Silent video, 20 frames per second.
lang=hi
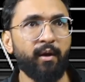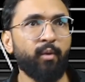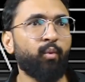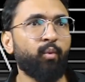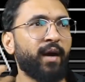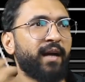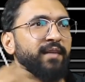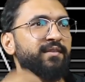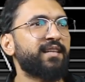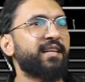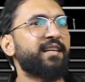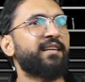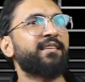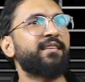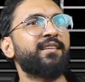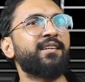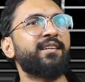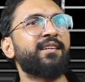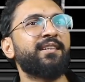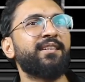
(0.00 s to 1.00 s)
वो ऐसे ही
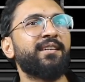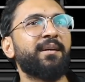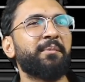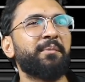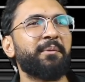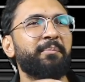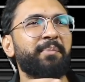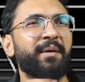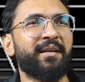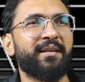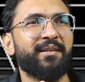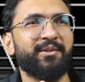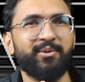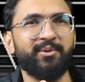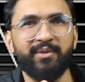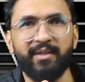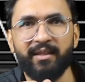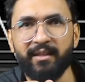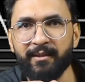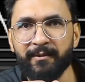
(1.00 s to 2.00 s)
करते करते आपकी प्रैक्टिस
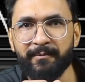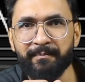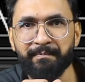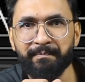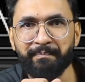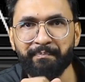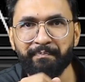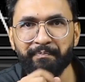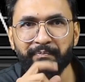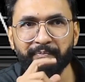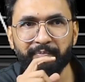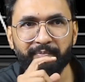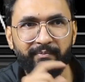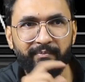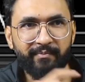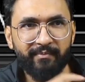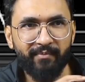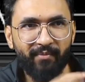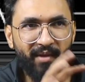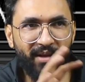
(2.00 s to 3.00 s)
हो जाएगी
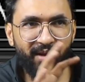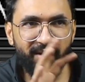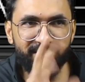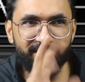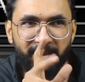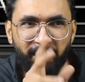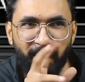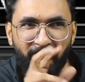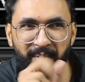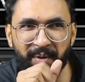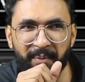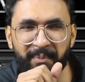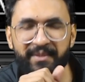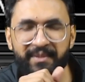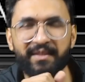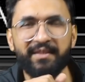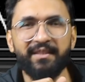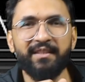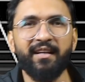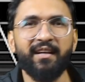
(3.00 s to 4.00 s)
जब आपका
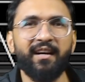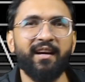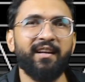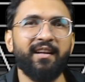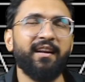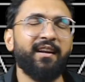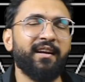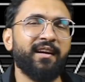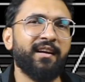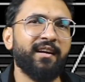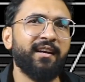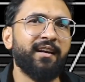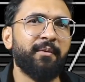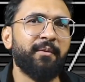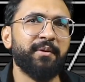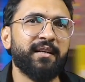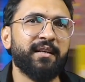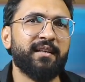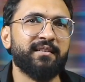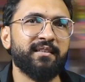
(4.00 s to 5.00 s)
पसंदीदा गाना लगेगा ना
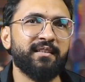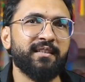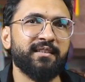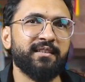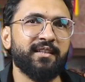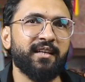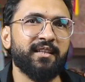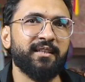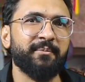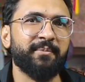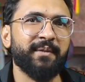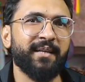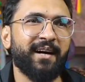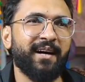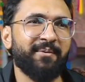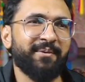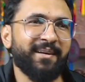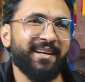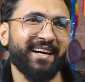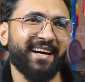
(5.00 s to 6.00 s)
कज़न की शादी पे
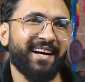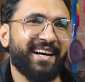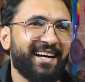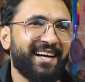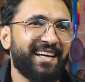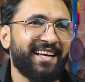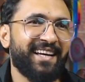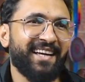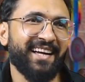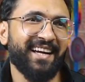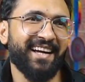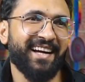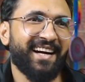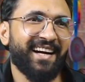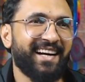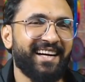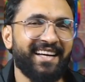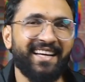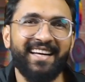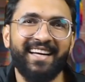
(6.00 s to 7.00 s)
आप आए
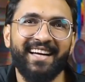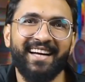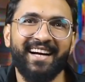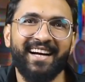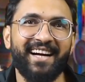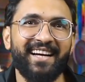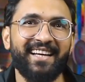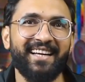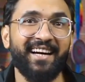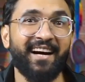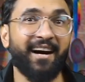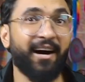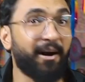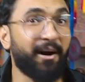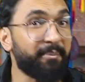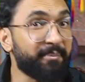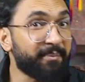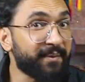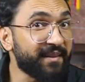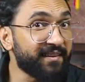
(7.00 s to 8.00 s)
आए आए
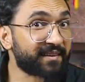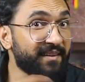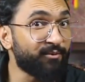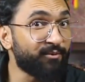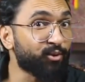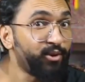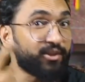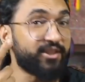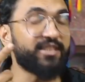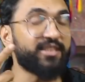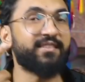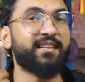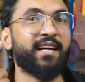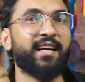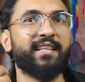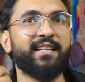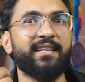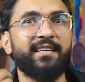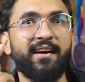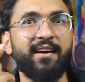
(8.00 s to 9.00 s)
आपके अंदर वो चीज़
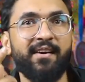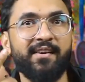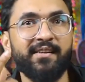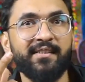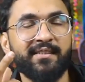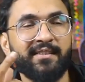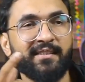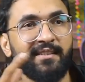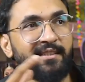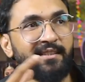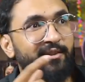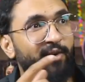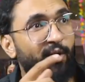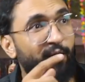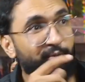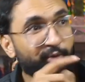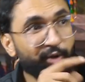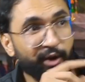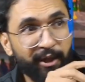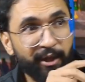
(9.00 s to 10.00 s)
आएगी
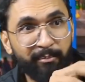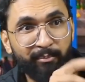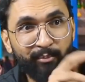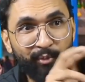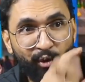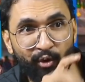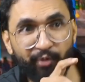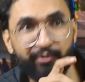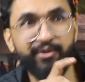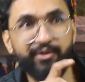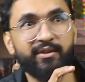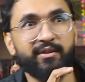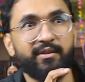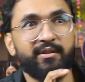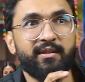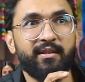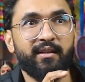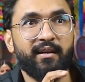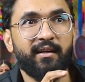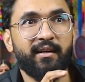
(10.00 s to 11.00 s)
और वही मूव्स
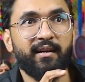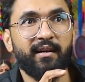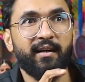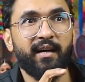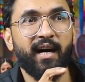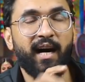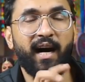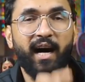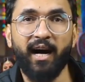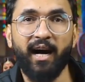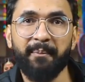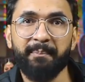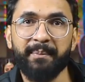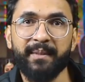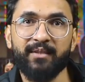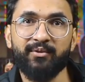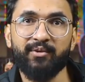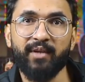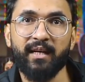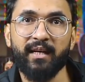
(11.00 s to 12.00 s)

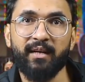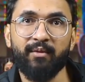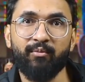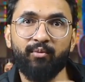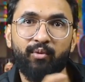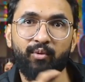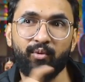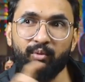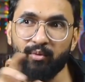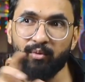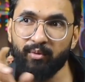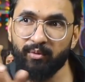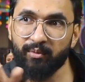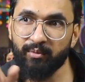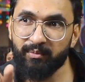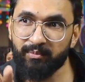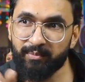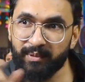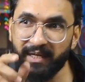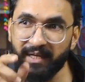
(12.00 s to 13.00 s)
आपके जो है ना वो
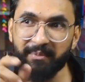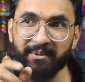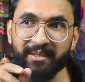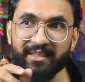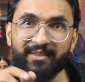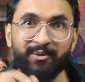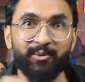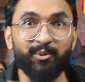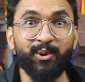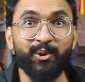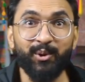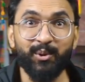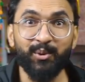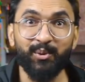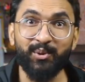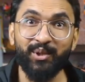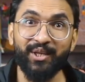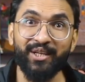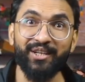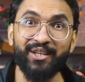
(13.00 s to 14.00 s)
फिर आपकी कज़न हुई
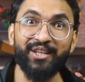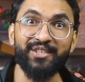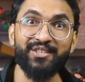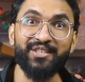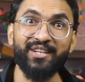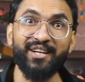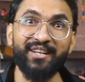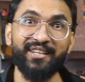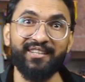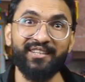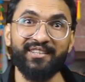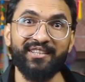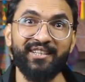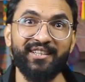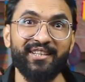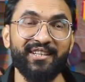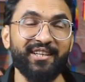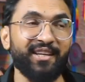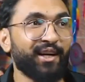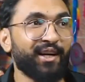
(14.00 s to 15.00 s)
तू तो कितना चंगा कर
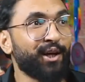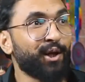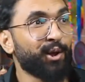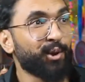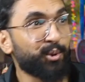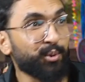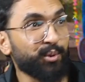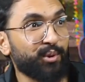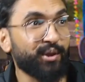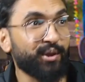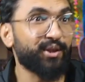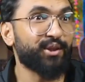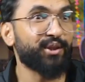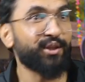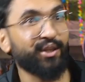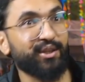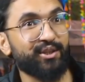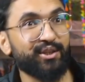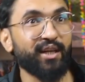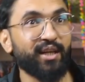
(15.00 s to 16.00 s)
रही है तू तो
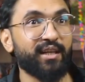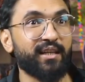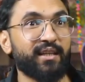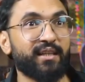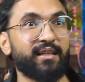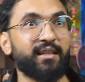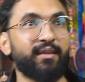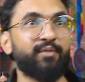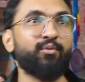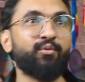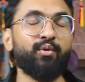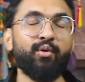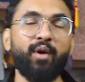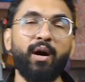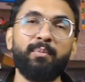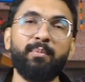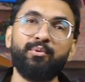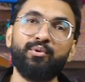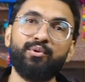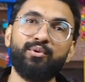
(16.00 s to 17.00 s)
कितना अच्छा कर रही है वो
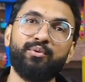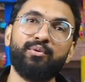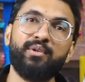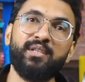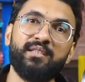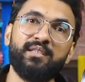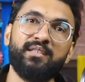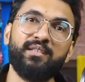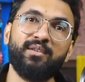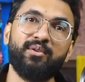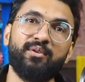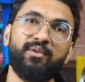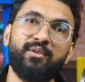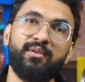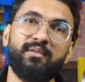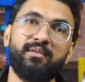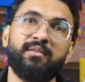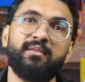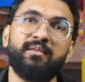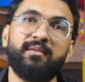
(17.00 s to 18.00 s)
आपको थोड़ी सी
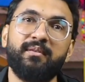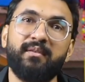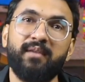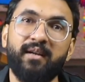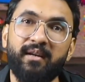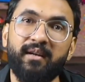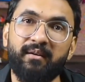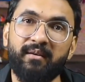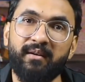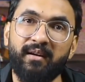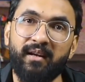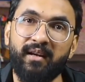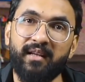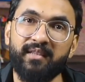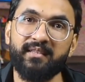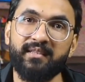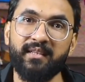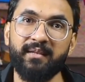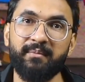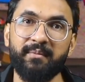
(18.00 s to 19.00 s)
और
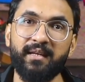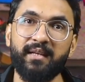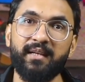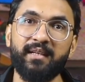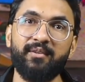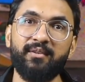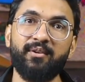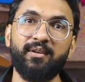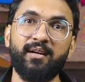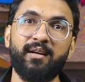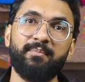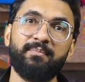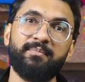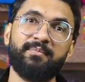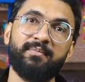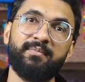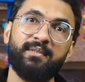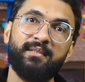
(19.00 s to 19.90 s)
हल्लाशेरी मिलेगी और आप